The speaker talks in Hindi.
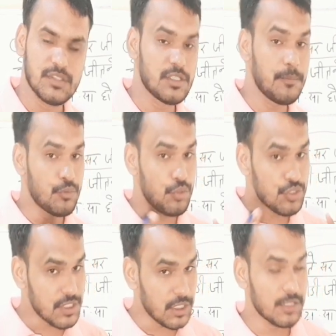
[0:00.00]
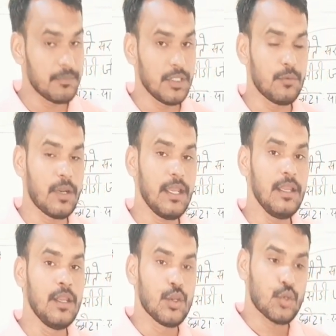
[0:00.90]
सब कुछ खत्म नहीं हुआ है
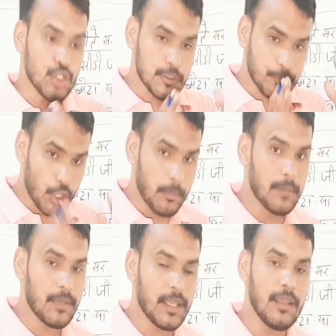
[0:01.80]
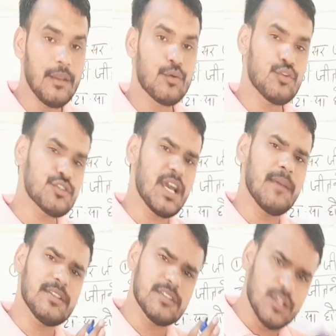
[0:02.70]
कुछ प्रॉब्लम है उसका
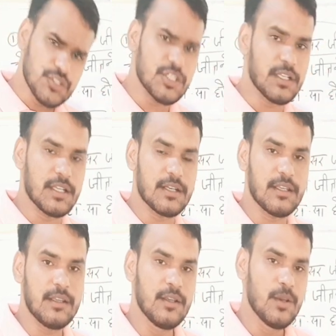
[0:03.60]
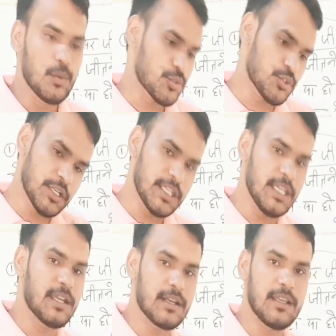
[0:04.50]
हमें सोल्यूशन करना है उसको
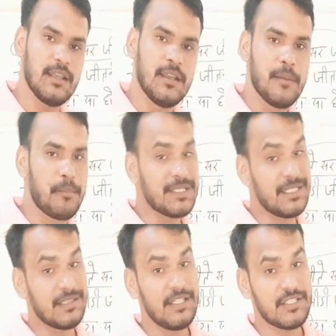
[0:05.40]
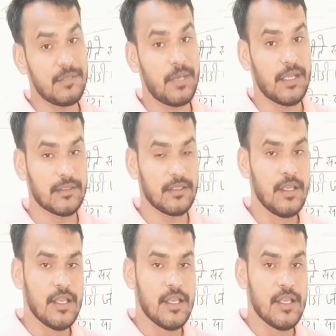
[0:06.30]
ठीक करना है बस इतनी सी बात है